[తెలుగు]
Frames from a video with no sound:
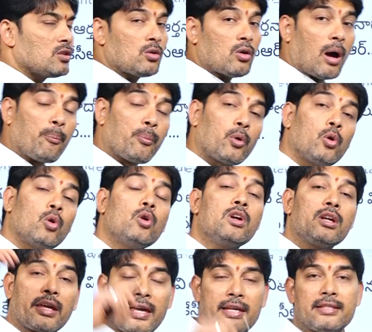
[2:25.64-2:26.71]
సో అప్పుడు
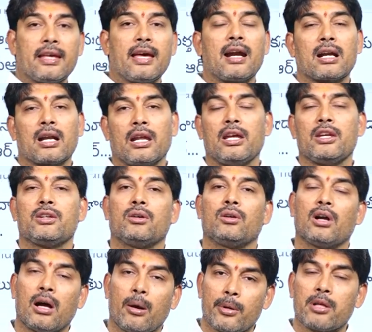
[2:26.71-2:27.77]
కేసీఆర్ అట్లా
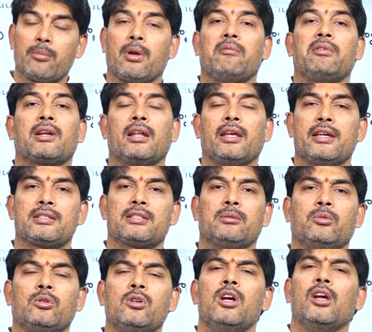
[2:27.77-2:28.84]
చేసిండు కాబట్టి మేము ఇట్లా
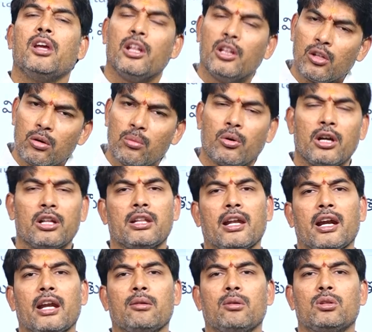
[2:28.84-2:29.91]
చేస్తాము ఎందుకు
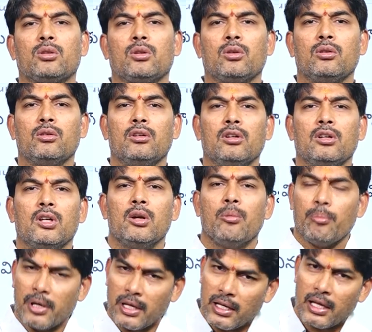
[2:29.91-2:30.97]
మొండితనానికి పోతురు
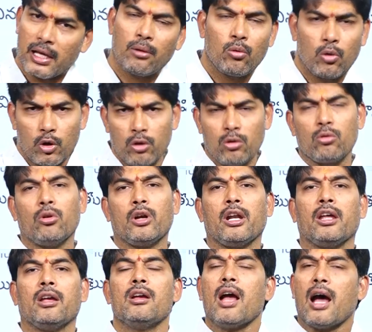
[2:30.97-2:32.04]
మీరే ఓయూకి
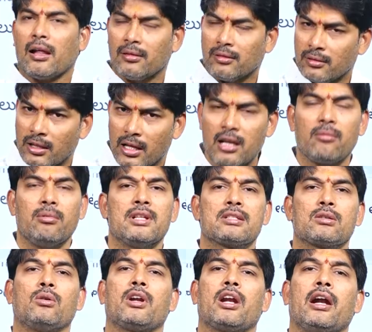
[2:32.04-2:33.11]
వండి అందరిని
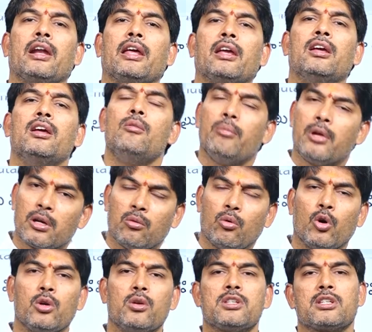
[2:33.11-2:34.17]
పిలుచుకొని రండి మీకు
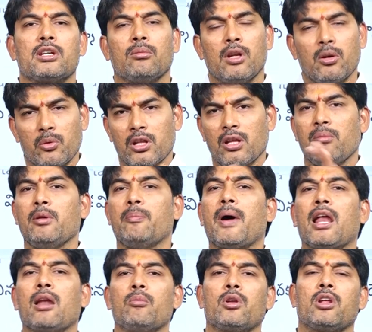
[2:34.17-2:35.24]
ఓయూ ఇష్టం లేకపోతే మీ
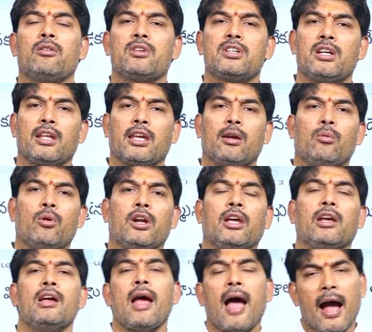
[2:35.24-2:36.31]
పాలమూరు యూనివర్సిటీకి
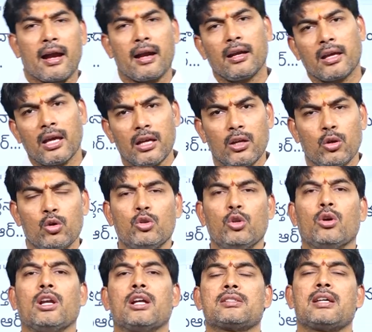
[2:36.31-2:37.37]
ఇవ్వండి అక్కడికే
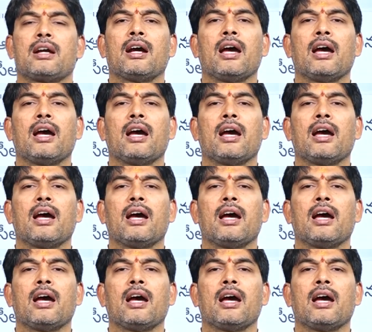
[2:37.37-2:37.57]
నిరుద్యోగుల